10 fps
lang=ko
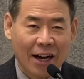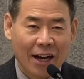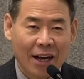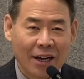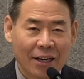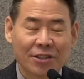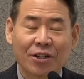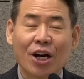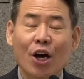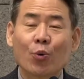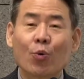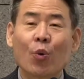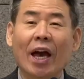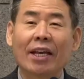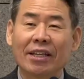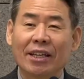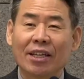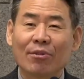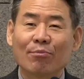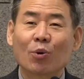그래서 괜히
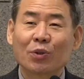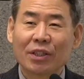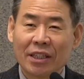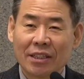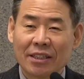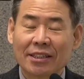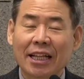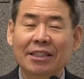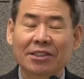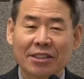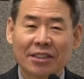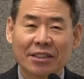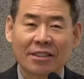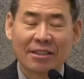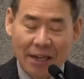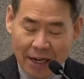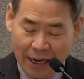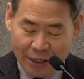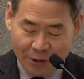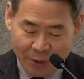모르는 일을 닫혀진 일을
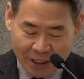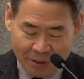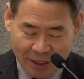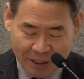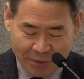알려고 하지 마십시오.